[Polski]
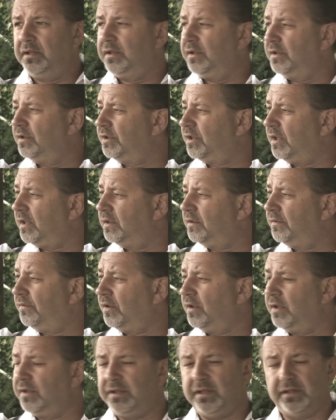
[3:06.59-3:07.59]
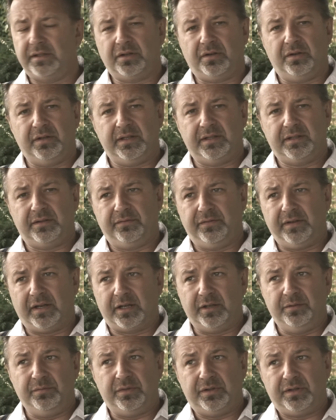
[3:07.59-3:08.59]
że Twoje dziecko jest w
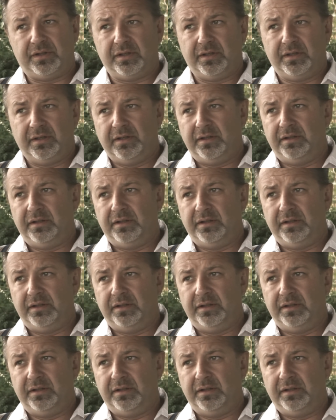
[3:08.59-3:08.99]
jakimś